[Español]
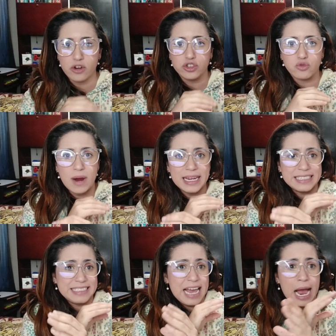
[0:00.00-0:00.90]
en los
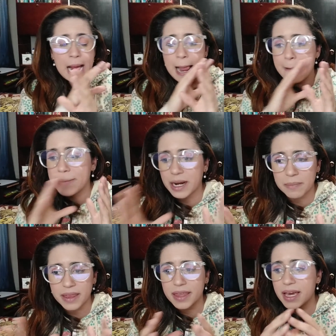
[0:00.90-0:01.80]
cuales sea
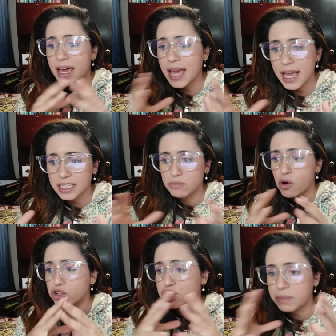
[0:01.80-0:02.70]
para PC,
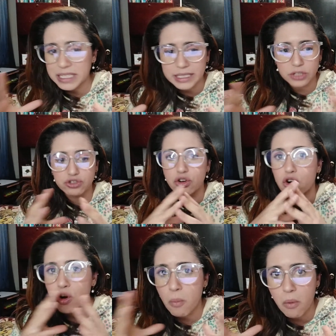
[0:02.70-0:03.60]
Xbox,
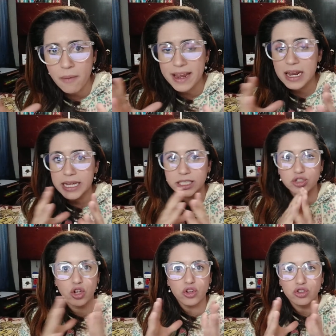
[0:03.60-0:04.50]
PlayStation,
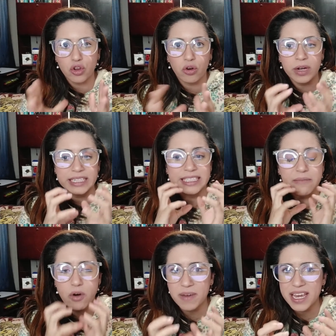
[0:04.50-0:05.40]
móviles, todo, todo
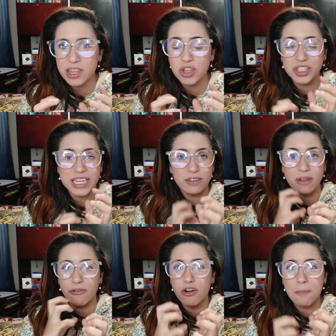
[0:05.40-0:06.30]
está moviéndose de
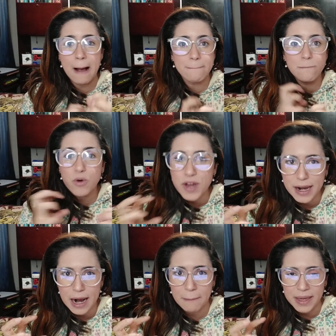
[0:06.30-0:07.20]
una forma muy
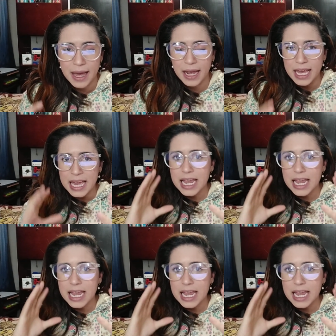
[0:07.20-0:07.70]
rápida.